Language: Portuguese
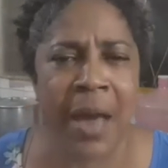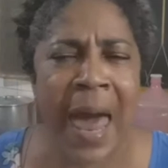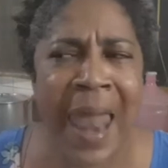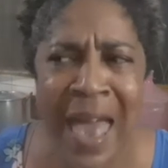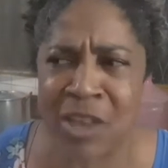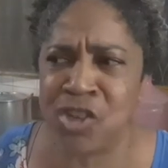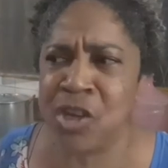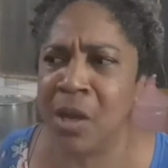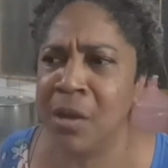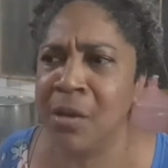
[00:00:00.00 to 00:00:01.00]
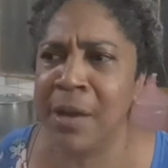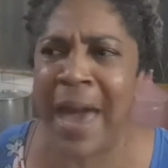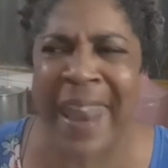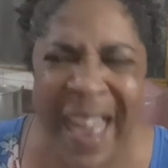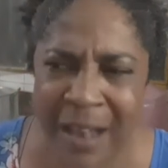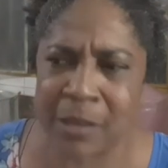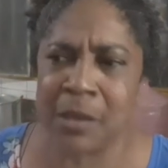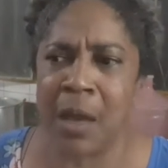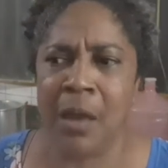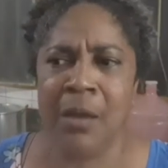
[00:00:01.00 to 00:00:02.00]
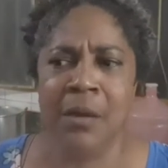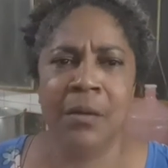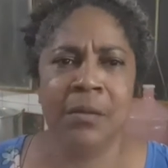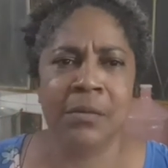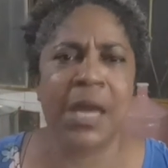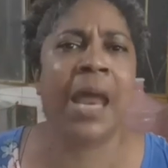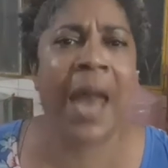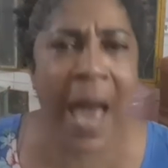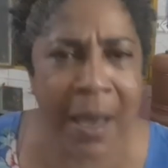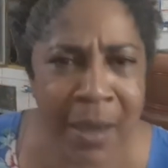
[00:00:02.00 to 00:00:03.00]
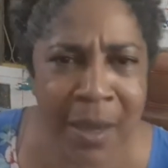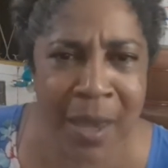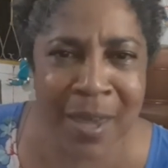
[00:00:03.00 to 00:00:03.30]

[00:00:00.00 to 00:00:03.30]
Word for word: galáxia, galacta sei lá, que que é